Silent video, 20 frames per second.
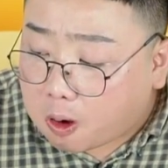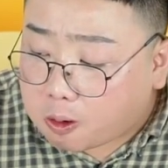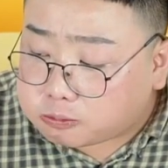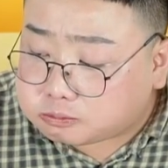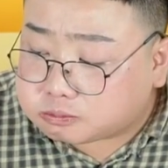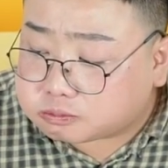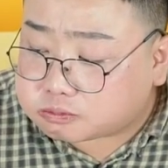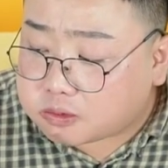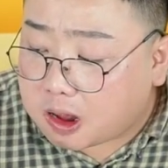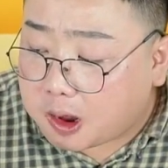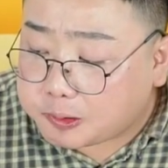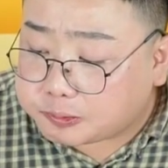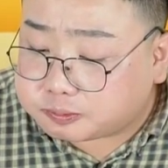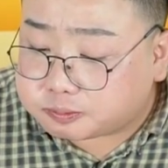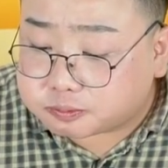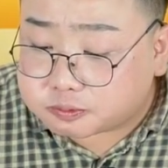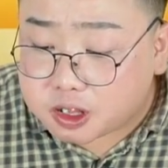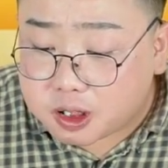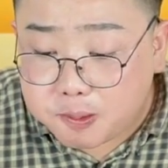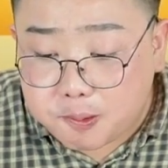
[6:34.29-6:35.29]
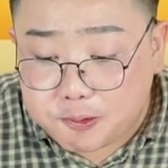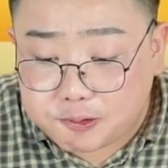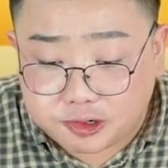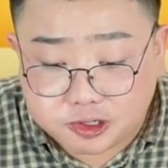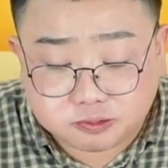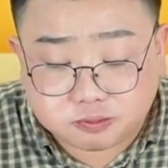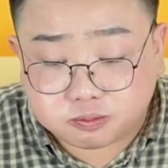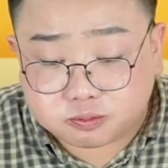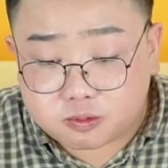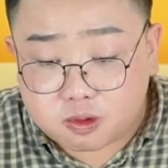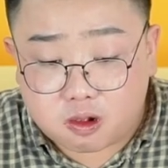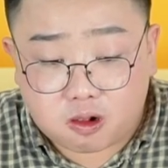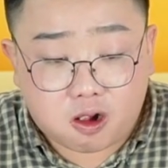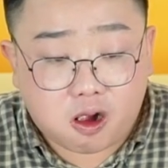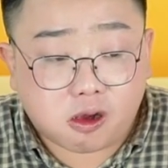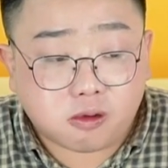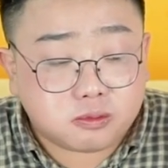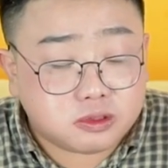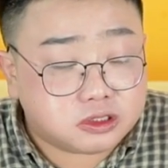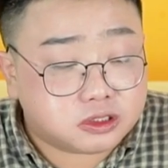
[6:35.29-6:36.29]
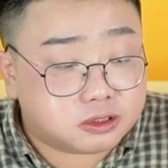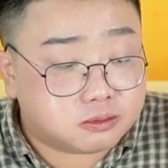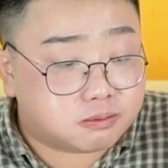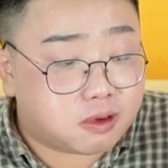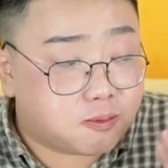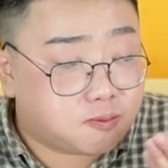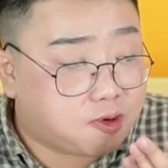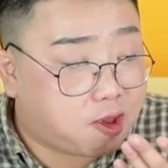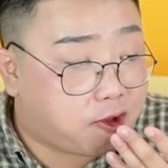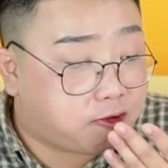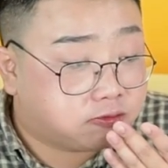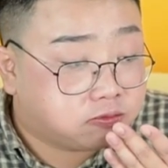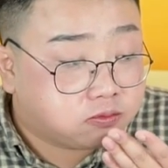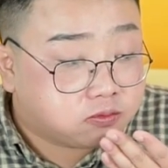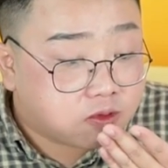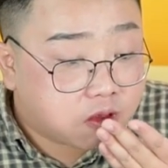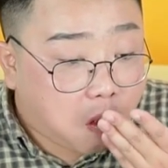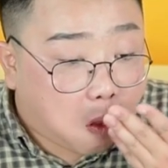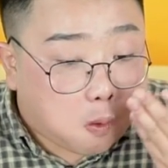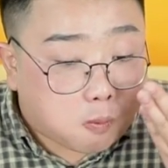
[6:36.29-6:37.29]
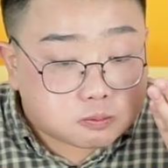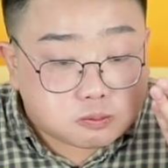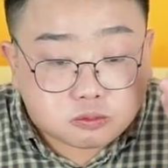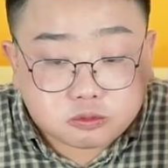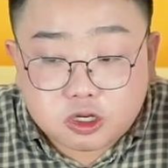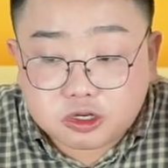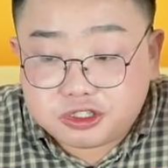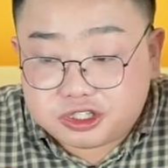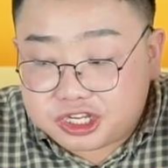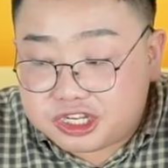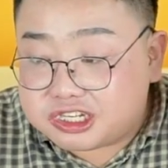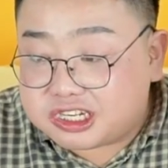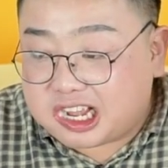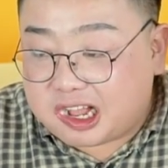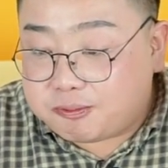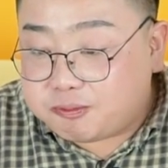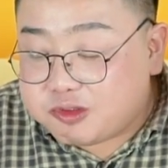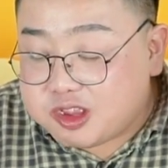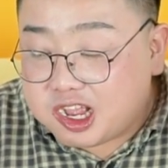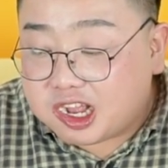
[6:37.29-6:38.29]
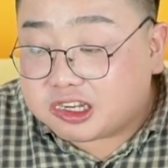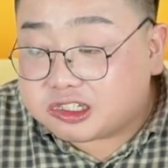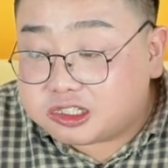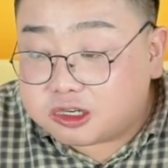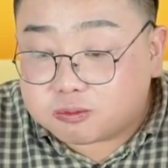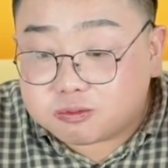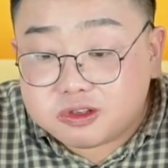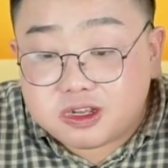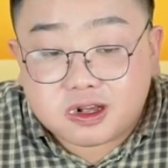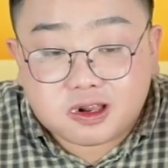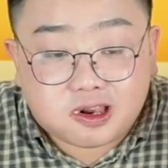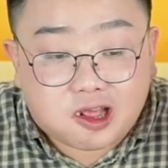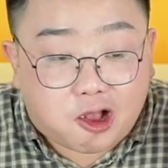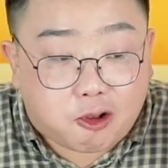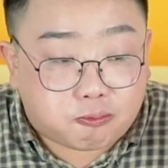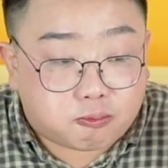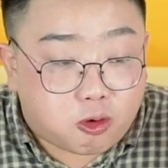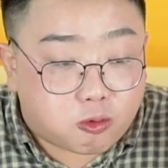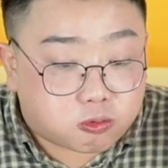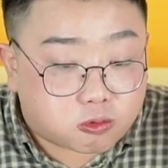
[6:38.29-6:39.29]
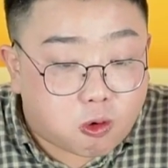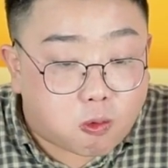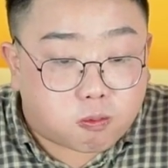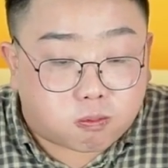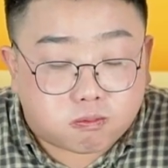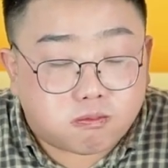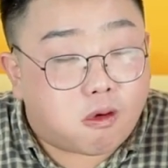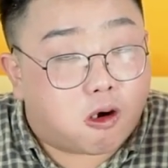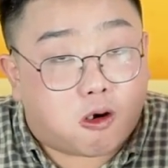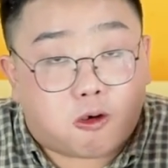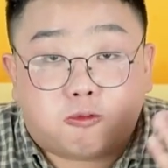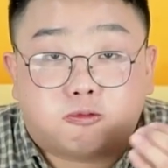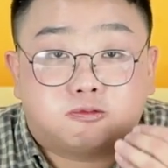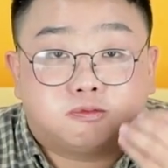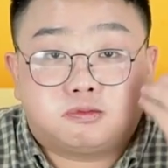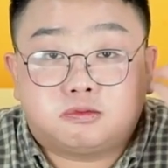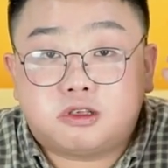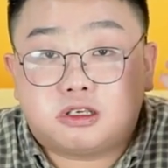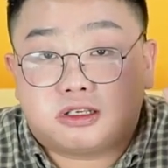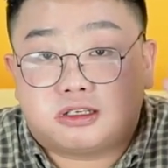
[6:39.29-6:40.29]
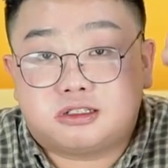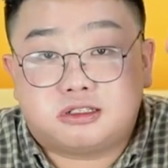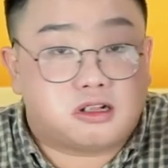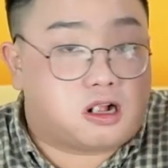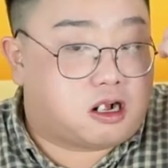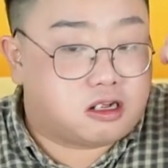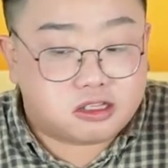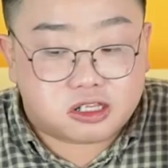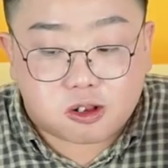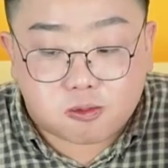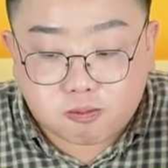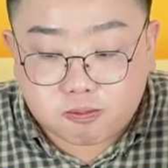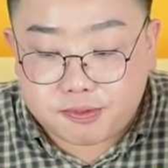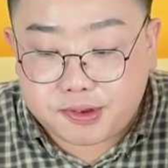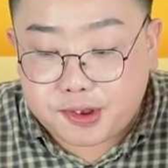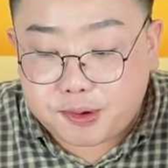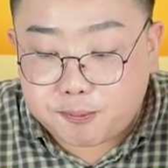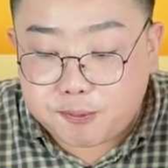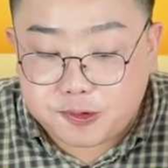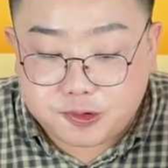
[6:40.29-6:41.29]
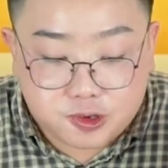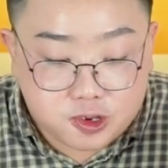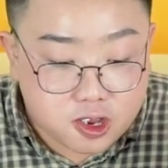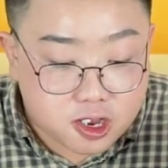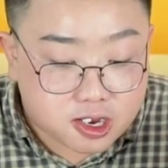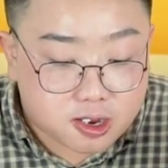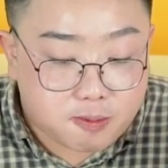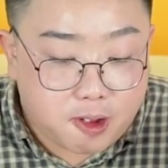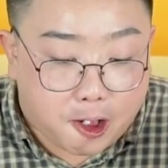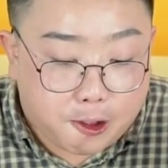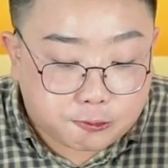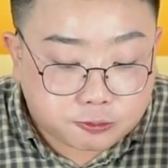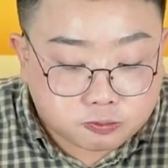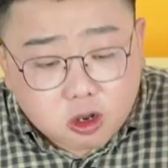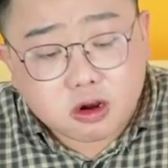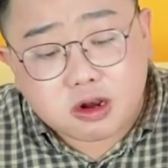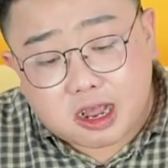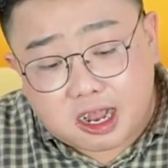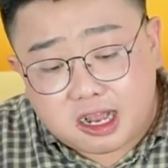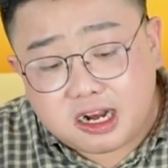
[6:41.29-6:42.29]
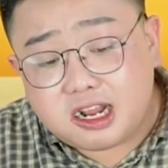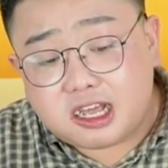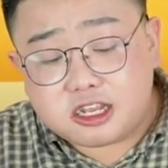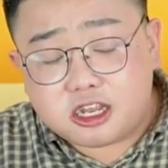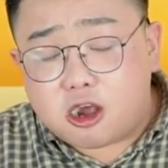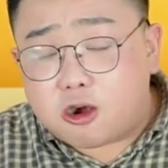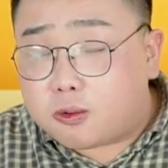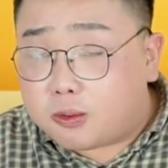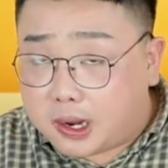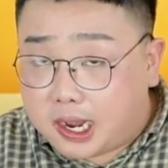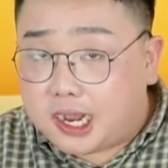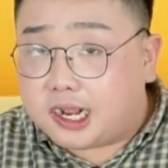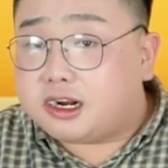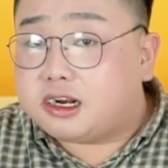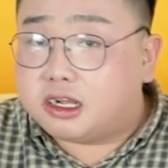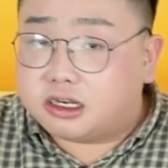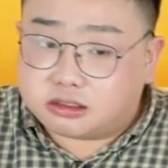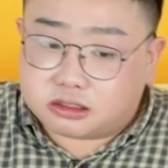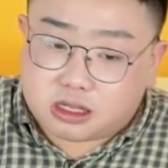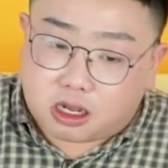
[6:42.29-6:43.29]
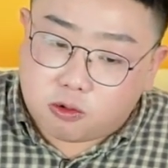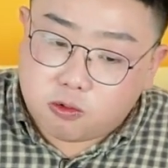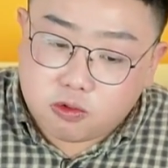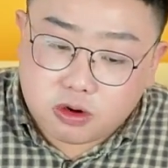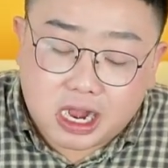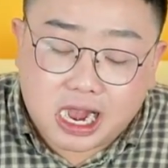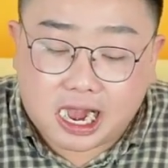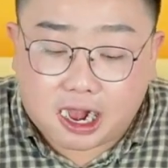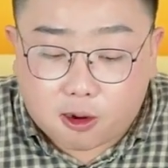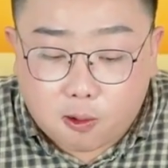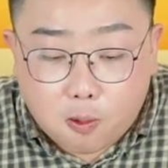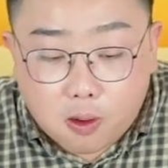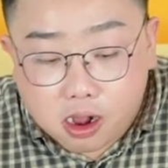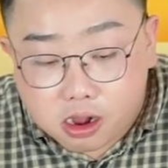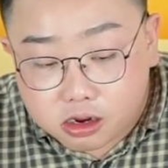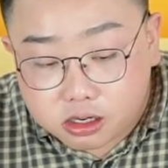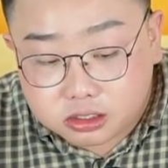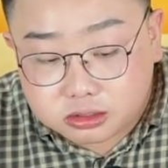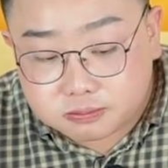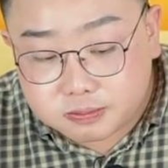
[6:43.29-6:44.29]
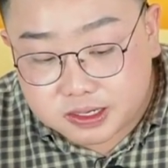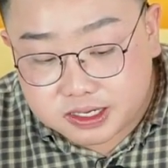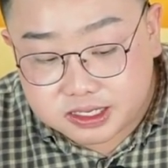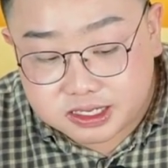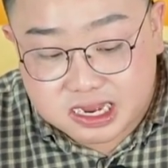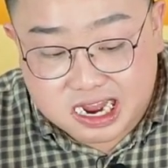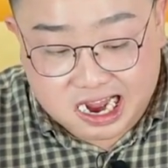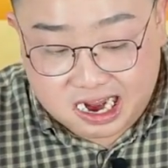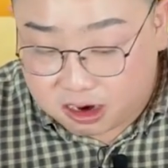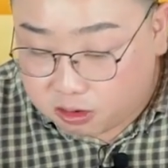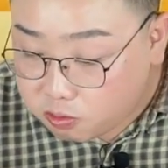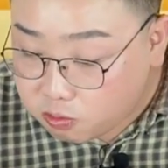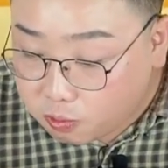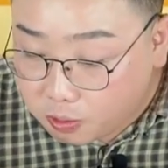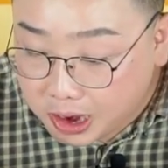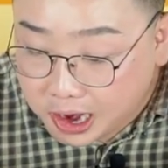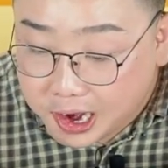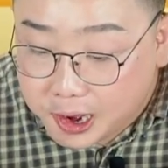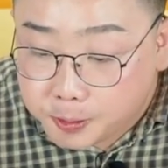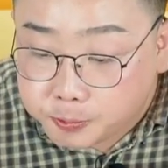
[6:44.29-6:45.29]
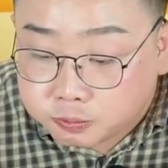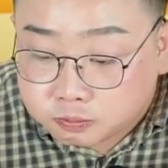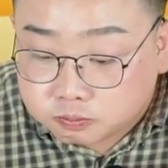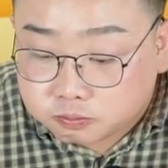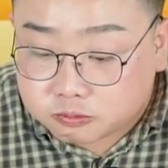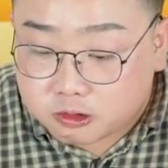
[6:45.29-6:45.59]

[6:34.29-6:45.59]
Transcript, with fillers: Nên mà mình ăn hai miếng kim bắp này, nó chỉ cảm giác giống như là một cục bột nó ở trong miệng mình nhé các bạn. Có thể là do quán là nấu gạo hơi bị nhão quá.